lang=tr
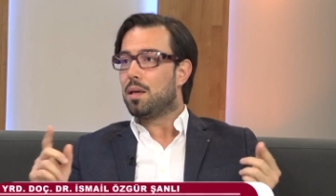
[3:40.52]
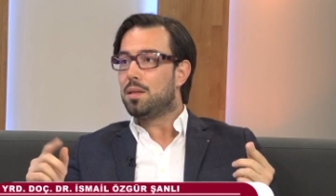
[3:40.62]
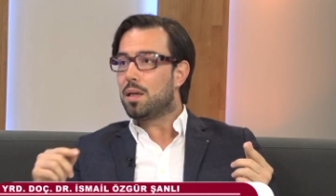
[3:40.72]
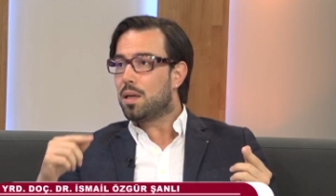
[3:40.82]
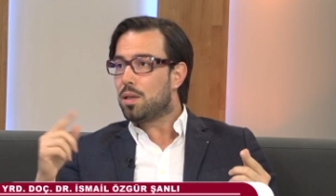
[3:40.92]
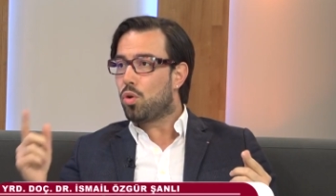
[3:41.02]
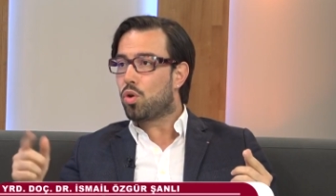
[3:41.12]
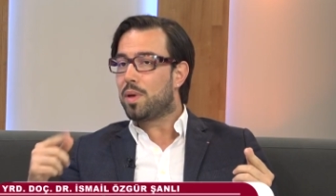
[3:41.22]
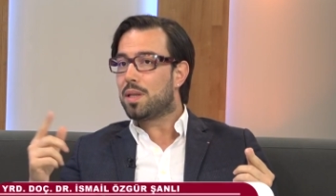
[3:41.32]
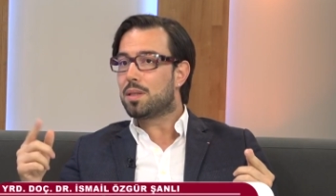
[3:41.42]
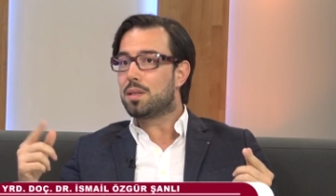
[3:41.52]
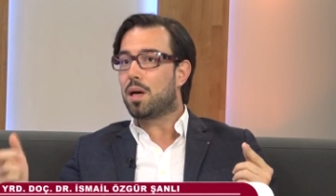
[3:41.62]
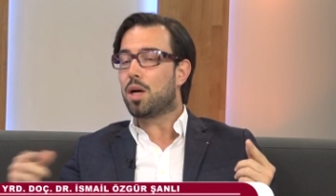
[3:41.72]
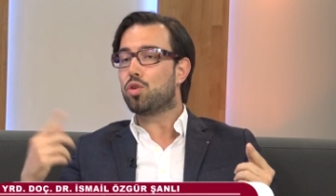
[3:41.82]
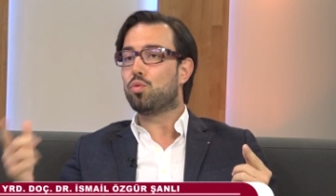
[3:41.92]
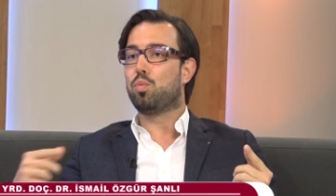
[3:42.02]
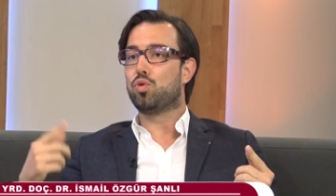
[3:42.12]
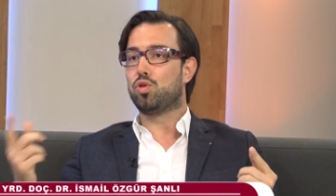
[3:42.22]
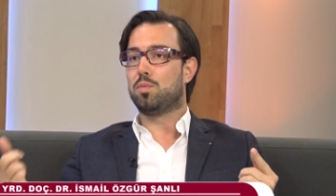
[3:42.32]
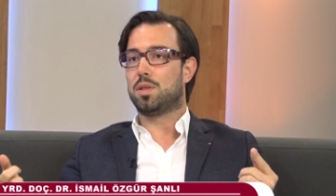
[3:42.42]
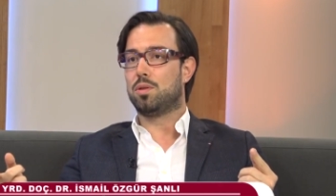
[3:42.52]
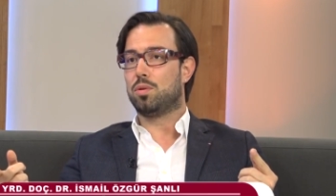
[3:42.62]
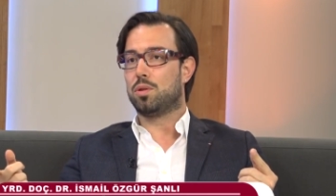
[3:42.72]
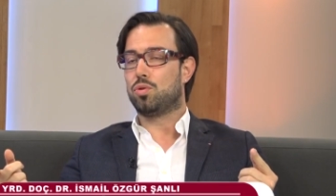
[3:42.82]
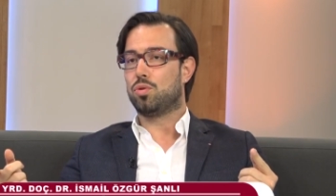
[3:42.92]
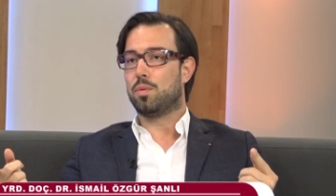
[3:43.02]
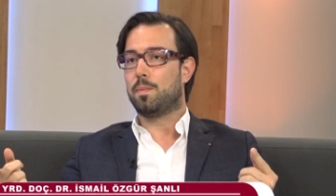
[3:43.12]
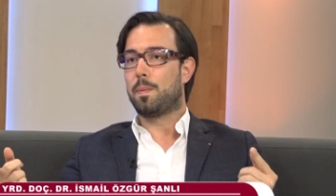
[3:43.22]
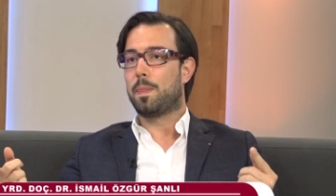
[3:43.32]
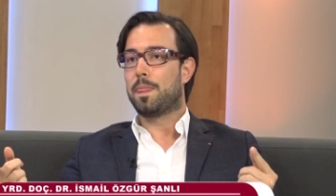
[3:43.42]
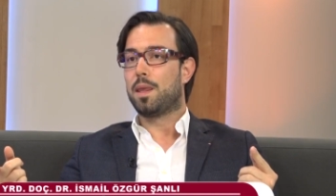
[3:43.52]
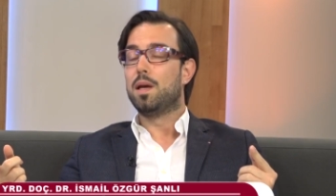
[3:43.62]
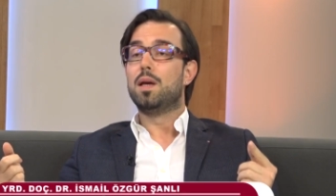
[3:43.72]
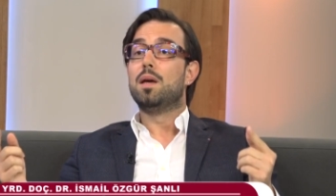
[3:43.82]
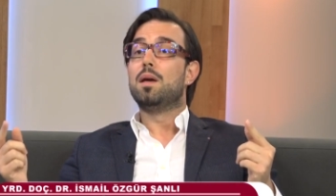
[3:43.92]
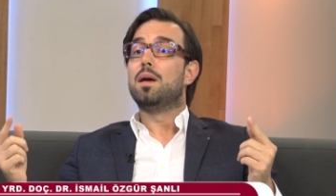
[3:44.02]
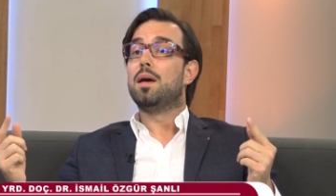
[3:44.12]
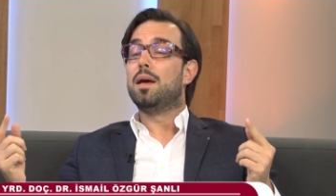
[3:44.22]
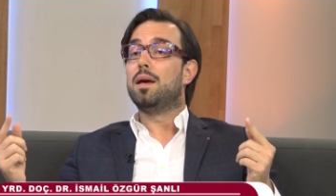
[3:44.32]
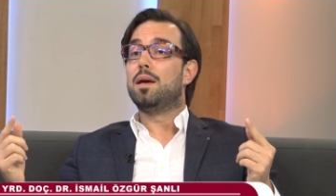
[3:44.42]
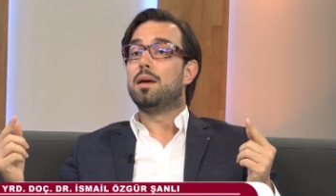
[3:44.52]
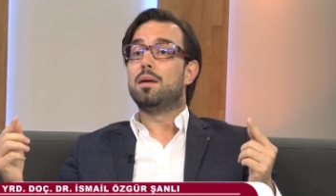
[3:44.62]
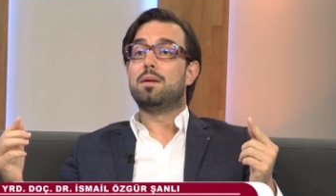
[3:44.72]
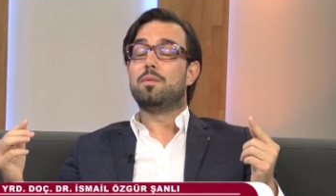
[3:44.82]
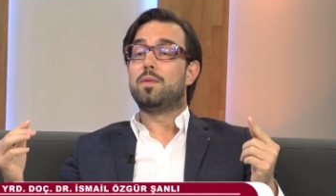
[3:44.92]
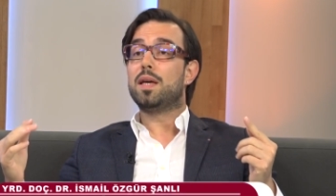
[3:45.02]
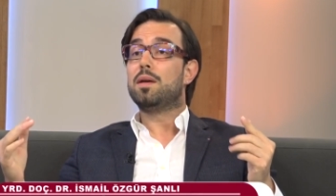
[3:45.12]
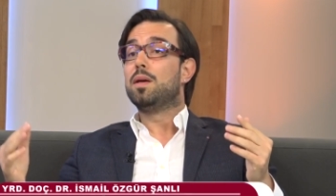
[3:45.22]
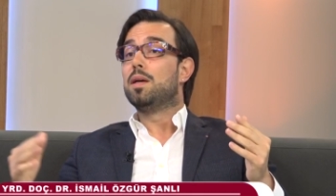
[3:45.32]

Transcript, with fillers: yakın görmenizin daha çabuk bozulmasına yol açıyor. Ee, ve